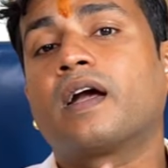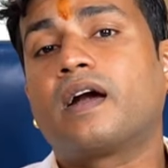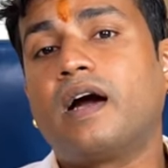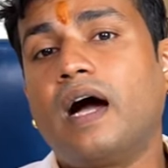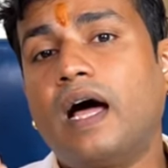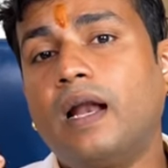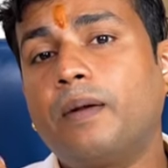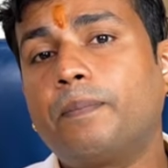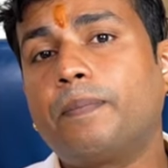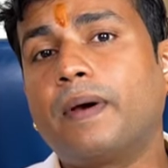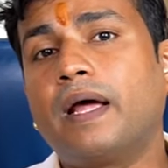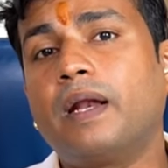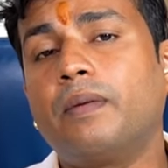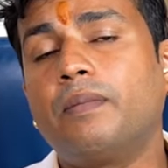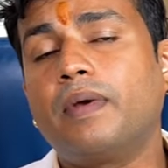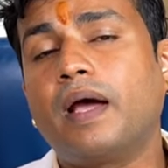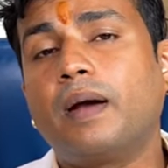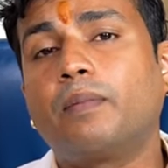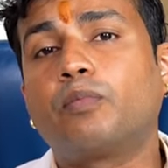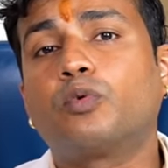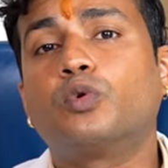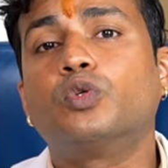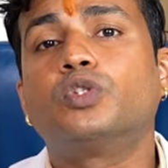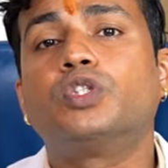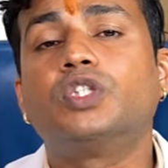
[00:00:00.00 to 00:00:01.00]
खान पान में
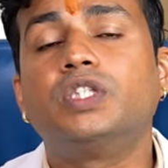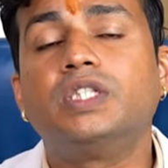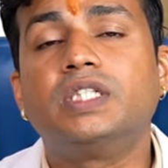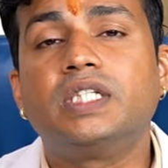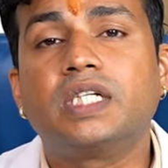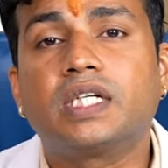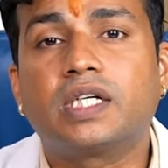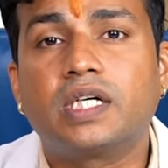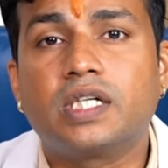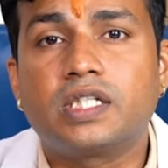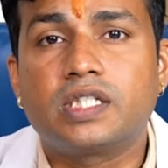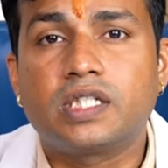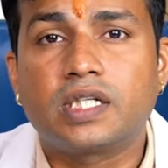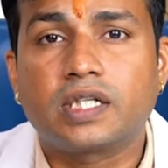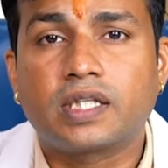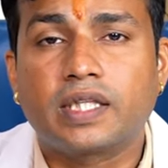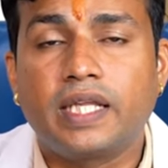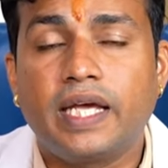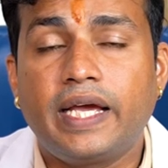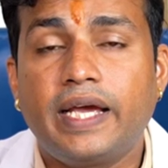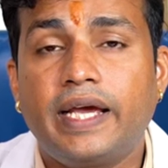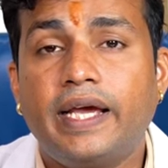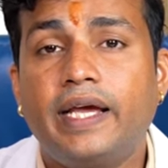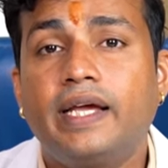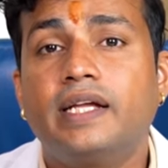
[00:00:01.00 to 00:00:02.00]
आप कुछ चीज़ें कर
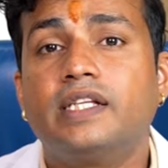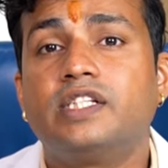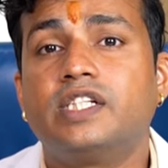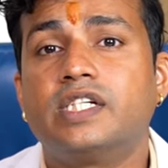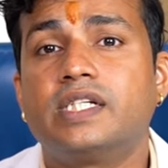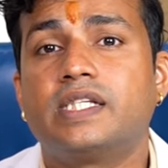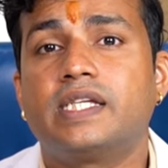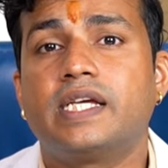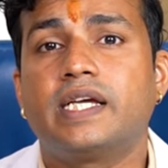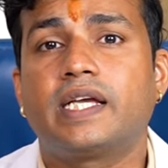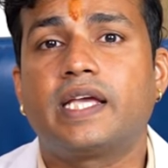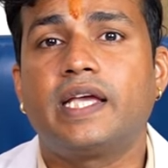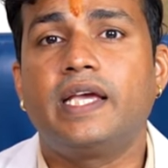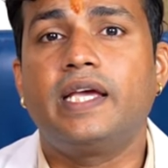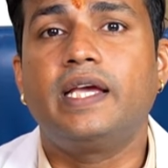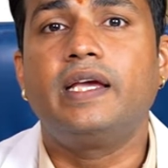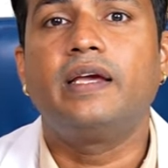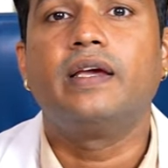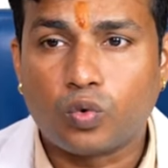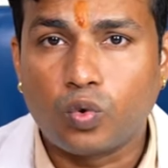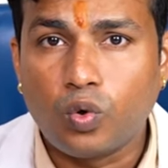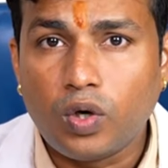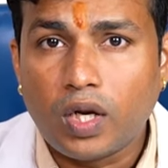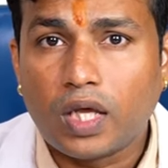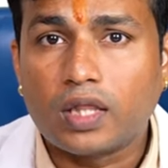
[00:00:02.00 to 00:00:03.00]
सकते हैं जैसे कि
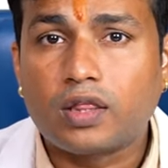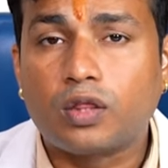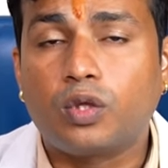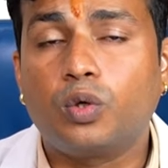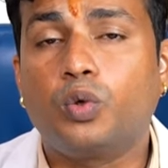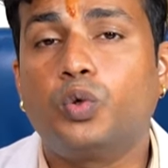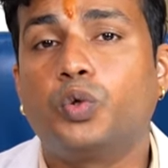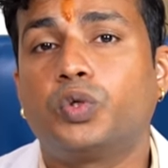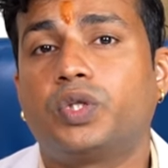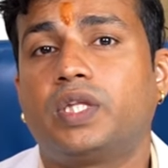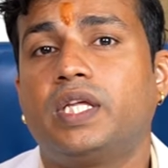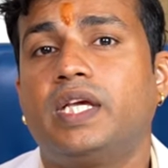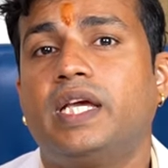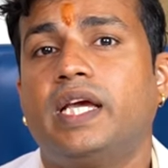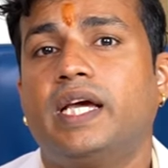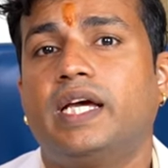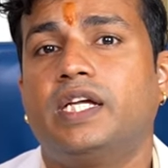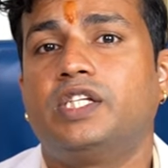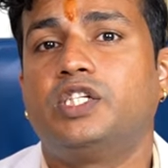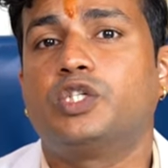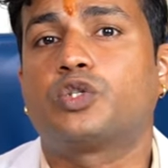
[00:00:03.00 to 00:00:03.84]
कुलत्थ होती है